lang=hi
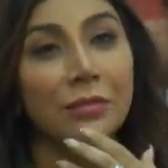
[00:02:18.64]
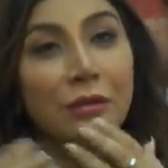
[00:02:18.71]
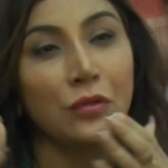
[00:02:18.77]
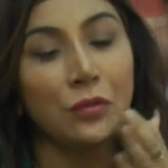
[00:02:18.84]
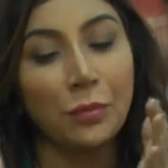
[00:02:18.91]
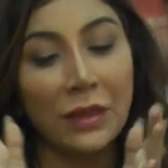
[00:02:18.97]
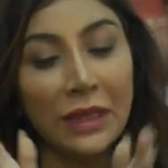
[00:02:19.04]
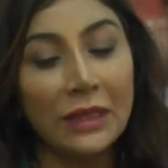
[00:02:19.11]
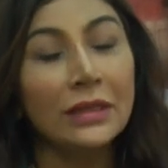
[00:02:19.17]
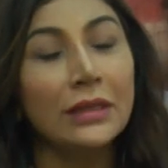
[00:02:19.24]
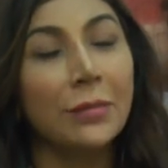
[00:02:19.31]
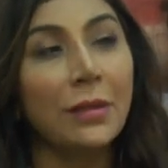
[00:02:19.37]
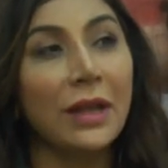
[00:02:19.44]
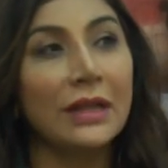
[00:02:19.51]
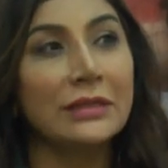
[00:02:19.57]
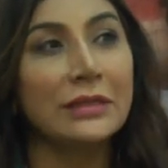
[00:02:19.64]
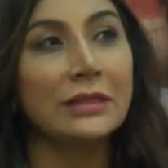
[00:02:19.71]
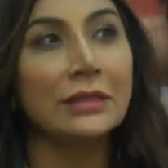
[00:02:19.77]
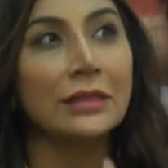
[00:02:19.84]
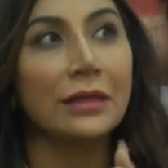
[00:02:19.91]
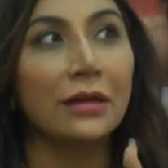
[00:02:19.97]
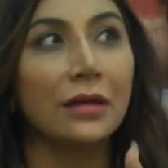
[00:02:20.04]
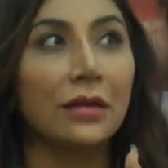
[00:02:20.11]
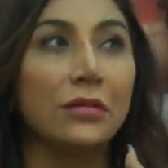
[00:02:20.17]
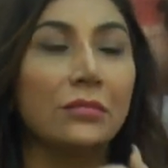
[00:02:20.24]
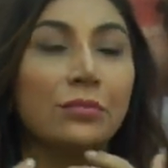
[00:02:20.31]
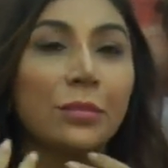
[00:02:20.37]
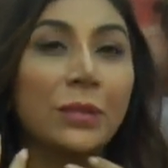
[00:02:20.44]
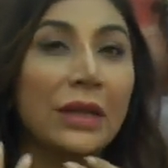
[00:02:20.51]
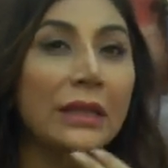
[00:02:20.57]
टू बी इन द प्रेजेंट
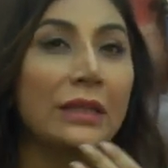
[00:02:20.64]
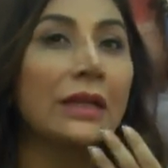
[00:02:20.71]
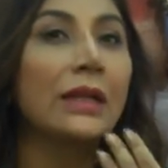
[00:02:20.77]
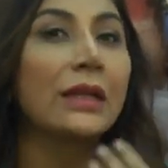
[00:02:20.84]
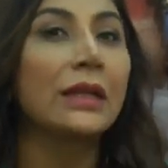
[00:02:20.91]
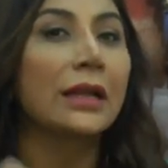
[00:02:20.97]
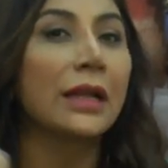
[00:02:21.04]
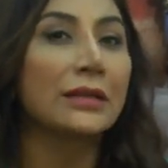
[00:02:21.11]
ब्रीदिंग